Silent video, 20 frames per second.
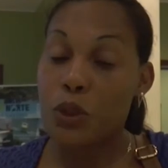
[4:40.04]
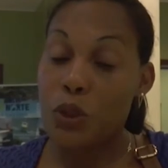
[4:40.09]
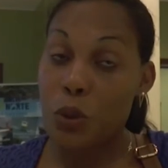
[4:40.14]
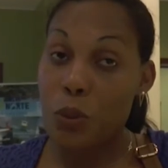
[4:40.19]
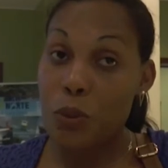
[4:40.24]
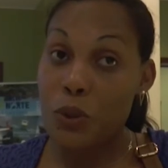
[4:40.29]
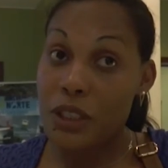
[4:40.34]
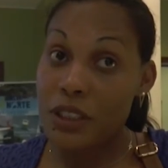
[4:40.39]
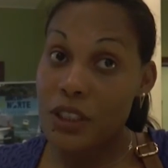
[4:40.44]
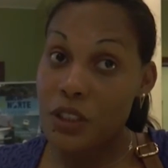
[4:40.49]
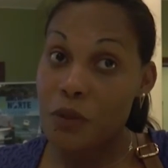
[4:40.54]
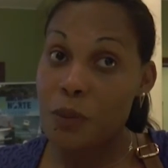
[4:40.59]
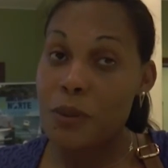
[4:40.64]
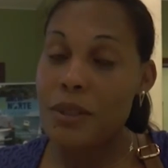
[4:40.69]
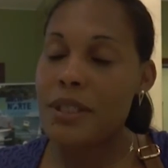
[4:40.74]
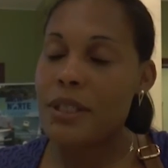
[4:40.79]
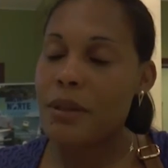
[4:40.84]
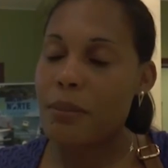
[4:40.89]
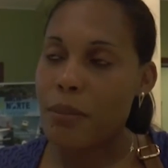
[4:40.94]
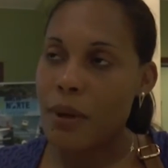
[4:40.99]
O objetivo
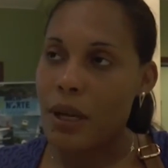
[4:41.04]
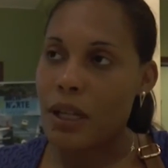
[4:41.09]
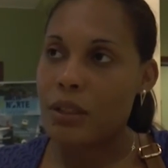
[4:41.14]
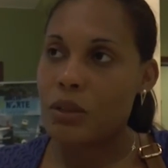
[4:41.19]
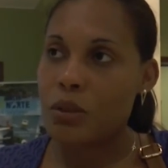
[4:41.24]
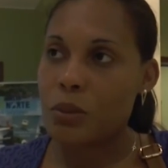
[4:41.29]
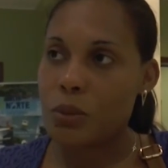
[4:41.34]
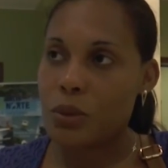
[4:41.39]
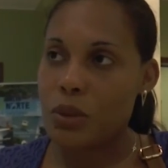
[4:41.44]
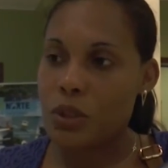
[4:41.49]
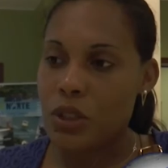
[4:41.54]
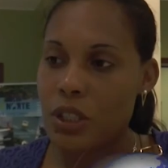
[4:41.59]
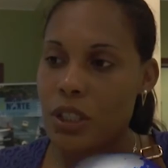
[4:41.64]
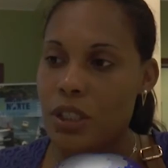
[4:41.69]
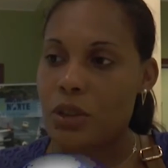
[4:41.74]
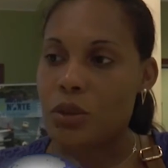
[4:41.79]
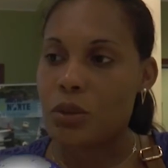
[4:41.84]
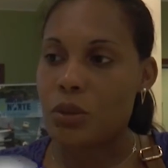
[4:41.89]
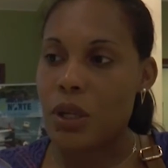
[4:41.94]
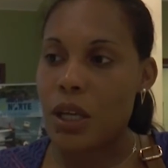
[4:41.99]
principal do
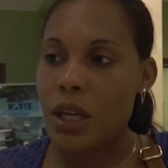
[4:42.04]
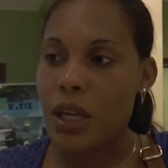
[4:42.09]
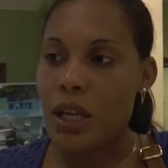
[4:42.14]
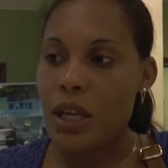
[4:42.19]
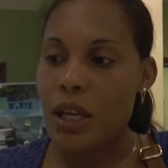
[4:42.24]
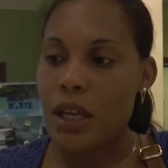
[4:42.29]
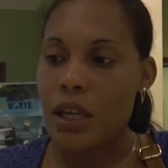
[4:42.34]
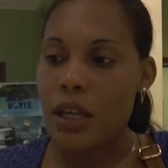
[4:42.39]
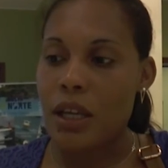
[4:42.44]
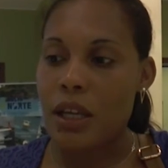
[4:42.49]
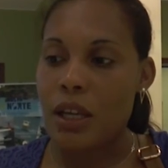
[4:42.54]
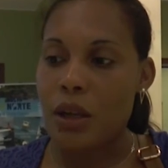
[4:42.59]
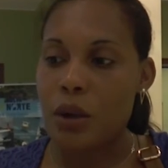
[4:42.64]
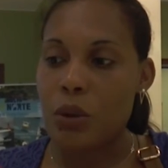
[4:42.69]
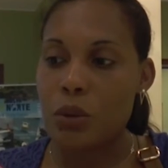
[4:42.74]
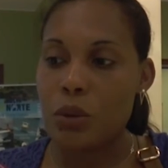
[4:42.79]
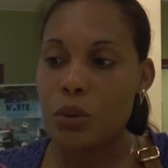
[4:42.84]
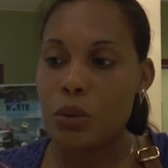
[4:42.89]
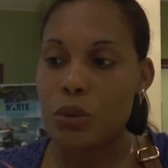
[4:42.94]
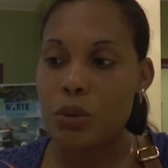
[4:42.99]
projeto é
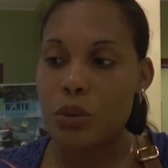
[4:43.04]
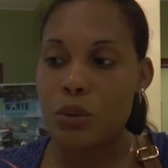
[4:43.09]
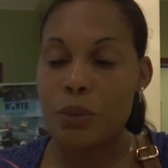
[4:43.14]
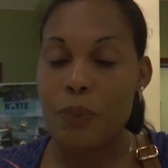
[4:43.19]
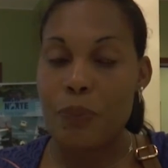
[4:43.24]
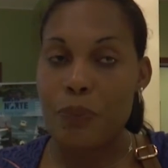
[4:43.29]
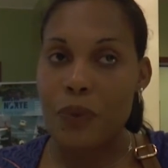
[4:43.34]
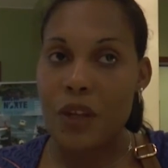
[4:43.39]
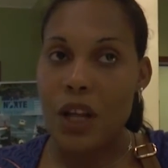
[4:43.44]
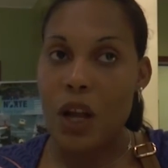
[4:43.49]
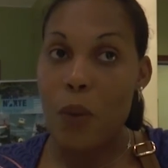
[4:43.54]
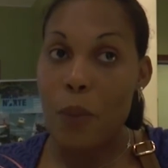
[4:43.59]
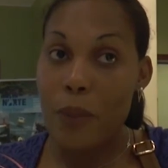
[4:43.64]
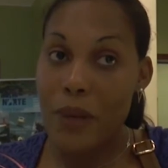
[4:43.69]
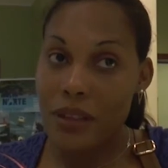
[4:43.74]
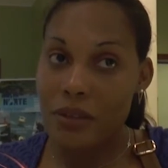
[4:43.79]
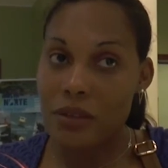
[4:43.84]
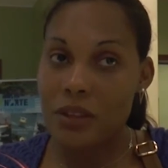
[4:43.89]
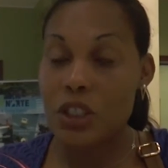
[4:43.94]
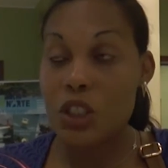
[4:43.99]
o
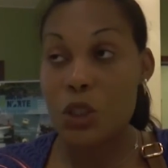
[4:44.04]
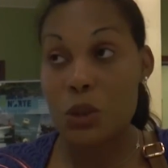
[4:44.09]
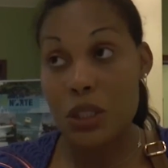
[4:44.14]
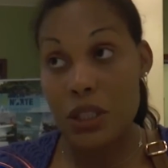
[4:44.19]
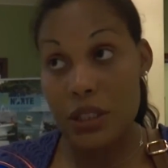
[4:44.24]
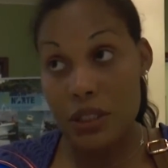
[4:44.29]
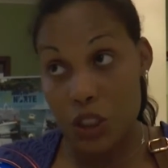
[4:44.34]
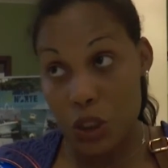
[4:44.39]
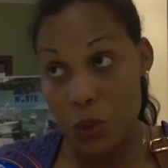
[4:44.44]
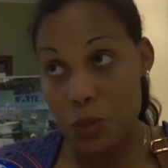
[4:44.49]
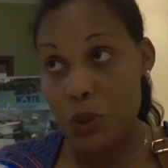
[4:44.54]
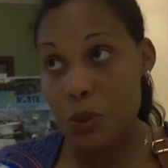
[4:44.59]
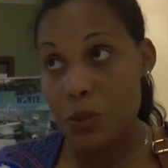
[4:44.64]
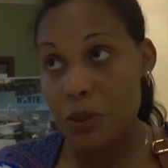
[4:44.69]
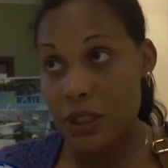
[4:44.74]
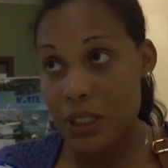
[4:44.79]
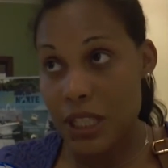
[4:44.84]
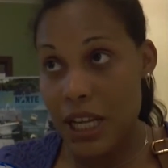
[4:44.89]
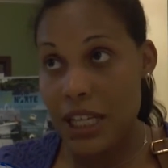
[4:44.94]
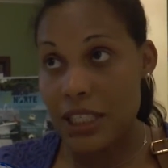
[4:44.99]
aumento da
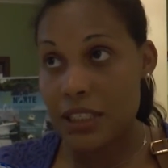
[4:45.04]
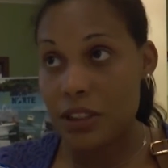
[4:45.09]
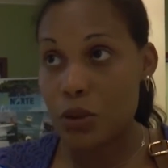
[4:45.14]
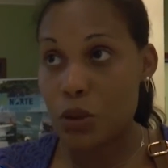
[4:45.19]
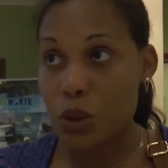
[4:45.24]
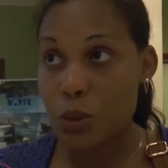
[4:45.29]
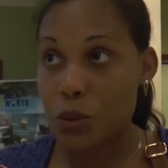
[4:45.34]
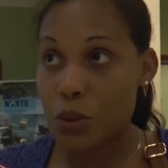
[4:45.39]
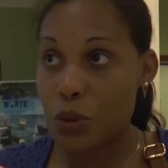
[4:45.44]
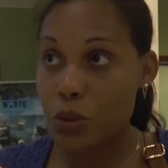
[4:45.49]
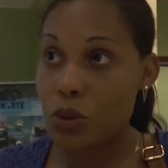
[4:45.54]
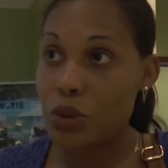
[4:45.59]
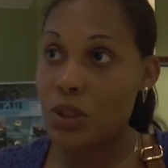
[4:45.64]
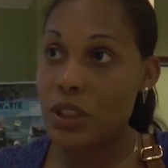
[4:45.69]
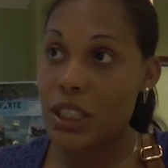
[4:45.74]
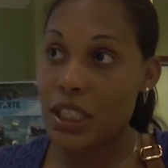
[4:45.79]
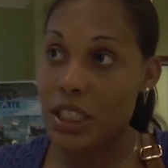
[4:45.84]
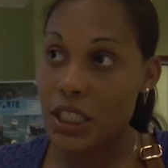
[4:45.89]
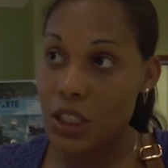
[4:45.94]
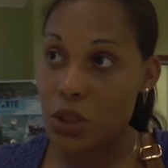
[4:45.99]
disponibilidade dos produtos
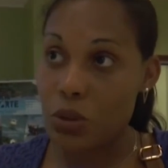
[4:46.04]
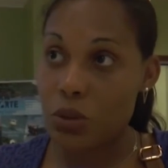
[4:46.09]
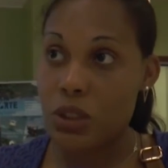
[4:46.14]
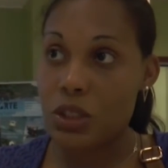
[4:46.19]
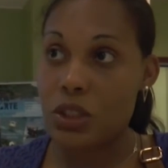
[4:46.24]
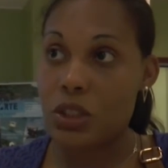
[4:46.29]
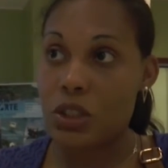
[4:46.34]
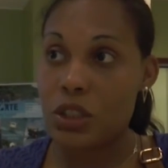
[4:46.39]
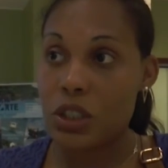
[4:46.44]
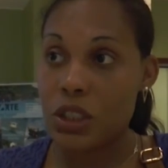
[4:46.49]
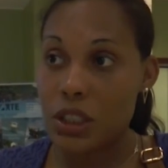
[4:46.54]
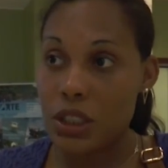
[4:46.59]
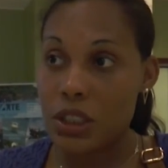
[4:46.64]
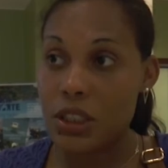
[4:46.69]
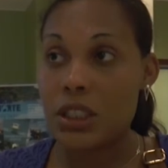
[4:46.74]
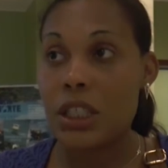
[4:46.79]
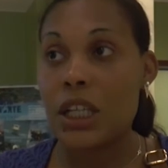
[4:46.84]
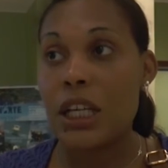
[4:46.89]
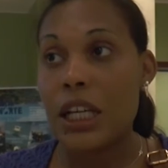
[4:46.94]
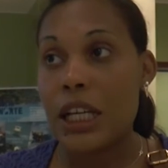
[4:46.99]
agrícolas
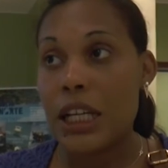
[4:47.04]
e